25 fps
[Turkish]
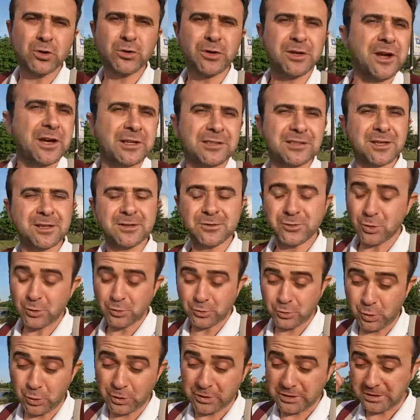olarak da çok
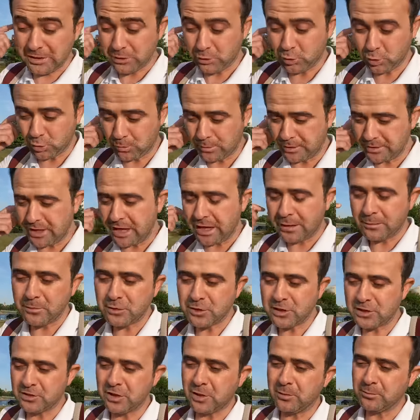çok iyi duruma
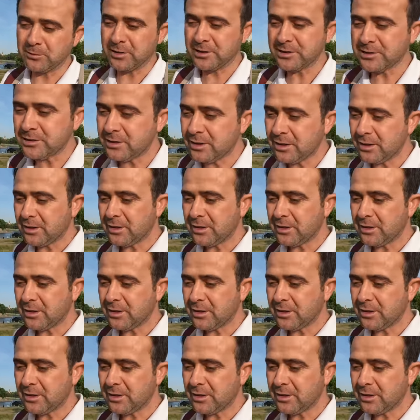gelmiş adamlar.